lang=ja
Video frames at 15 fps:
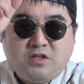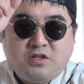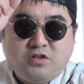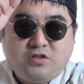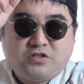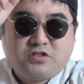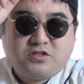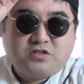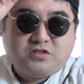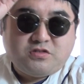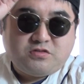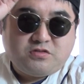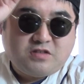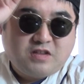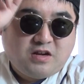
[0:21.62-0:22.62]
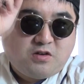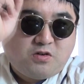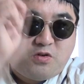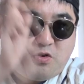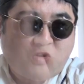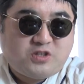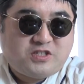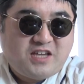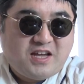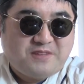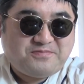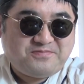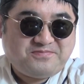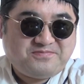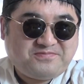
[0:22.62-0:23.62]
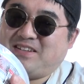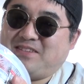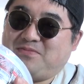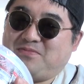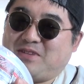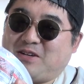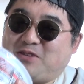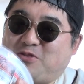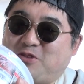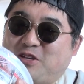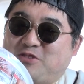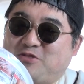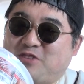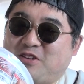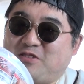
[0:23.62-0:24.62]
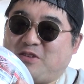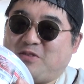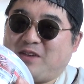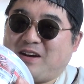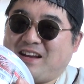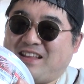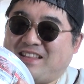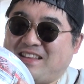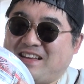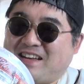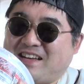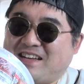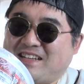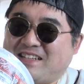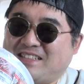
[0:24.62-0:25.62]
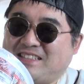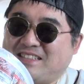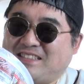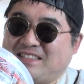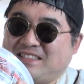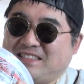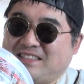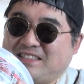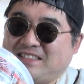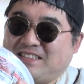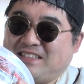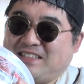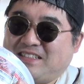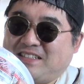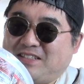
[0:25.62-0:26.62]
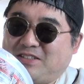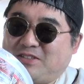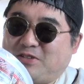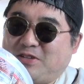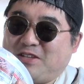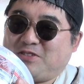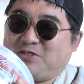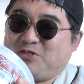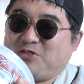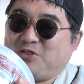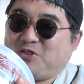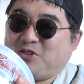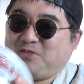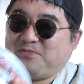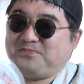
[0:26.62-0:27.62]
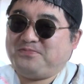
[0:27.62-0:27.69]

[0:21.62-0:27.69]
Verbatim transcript: よし、そしたらこっちや。もうこれいつやるかわからんな。とりあえず取っておこう。